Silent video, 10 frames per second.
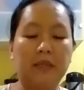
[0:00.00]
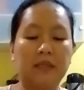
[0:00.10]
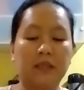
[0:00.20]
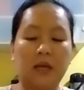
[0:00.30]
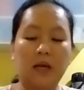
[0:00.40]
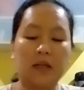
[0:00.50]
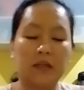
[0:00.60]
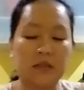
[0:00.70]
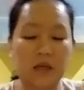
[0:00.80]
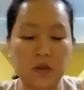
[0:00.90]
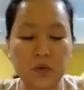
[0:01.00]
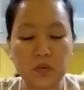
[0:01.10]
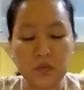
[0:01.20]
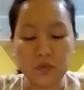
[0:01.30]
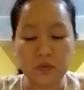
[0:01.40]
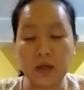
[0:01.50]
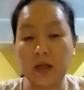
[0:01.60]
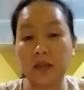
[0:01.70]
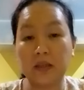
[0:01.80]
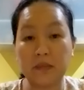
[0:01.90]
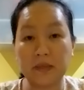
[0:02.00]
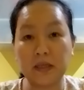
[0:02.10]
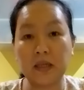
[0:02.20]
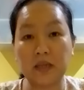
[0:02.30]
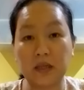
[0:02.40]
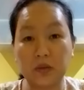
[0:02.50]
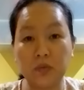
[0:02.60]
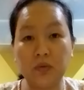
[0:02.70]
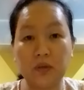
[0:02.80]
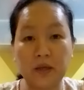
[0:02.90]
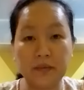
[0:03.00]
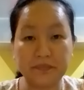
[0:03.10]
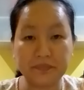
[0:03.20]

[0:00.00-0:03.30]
pasal 1 Galatia pasal 1 ya.